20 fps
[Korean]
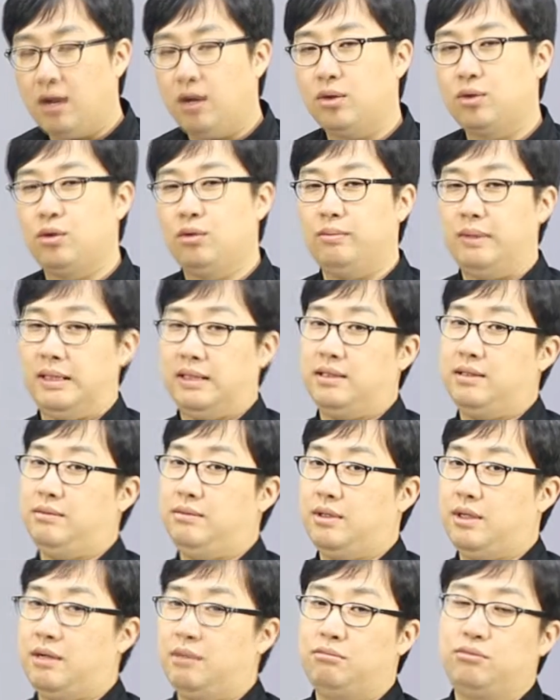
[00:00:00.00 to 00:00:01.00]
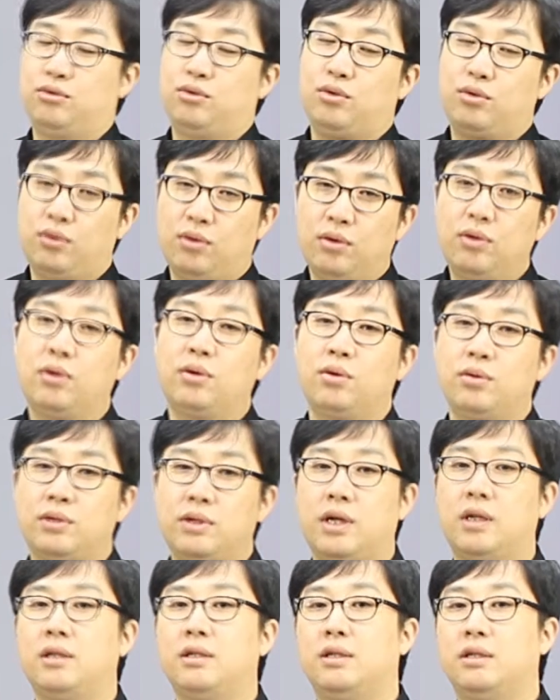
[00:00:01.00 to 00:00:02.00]
아, 그건 맞습니다. 무조건
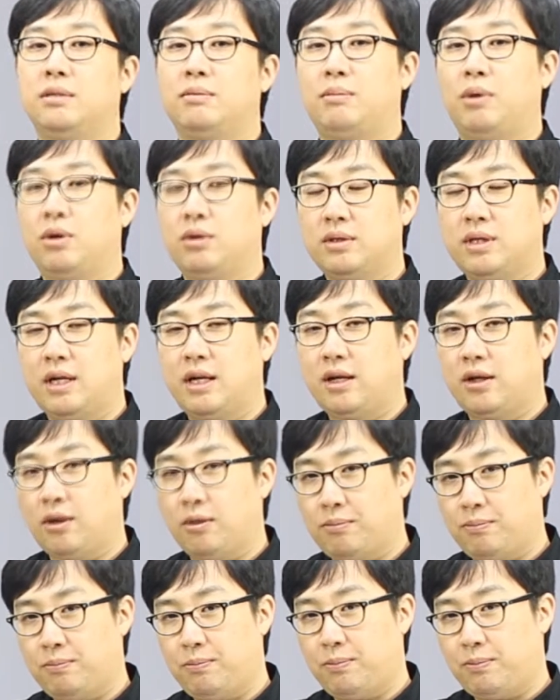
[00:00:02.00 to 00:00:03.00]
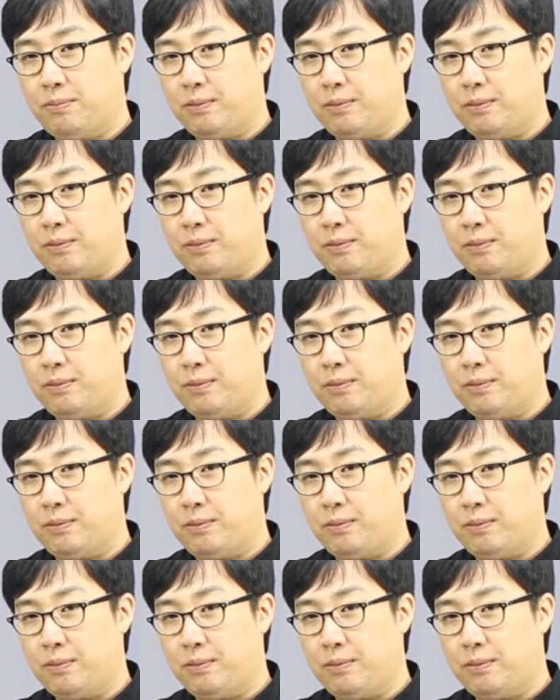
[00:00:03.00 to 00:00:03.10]
형용사는 명사의 옆